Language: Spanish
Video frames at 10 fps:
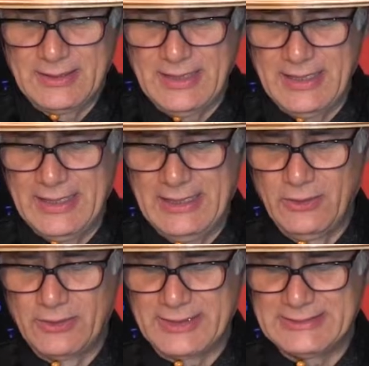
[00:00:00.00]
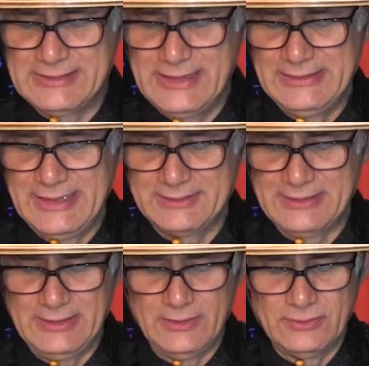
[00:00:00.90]
que en los recién
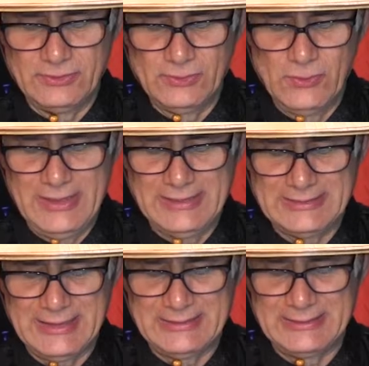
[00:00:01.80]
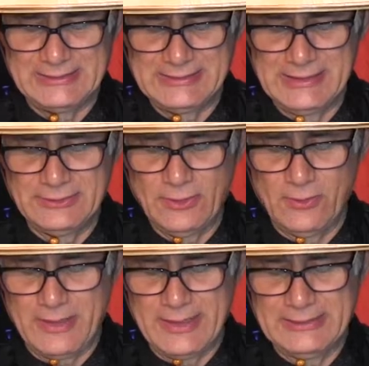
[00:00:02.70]
nacidos suele ser de
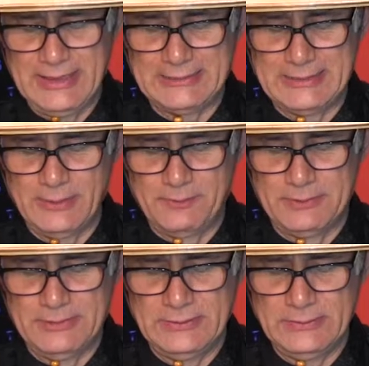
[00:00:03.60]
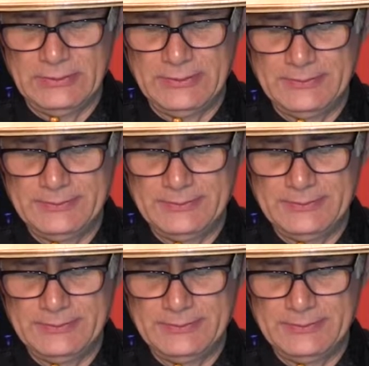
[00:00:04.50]
140 latidos por minuto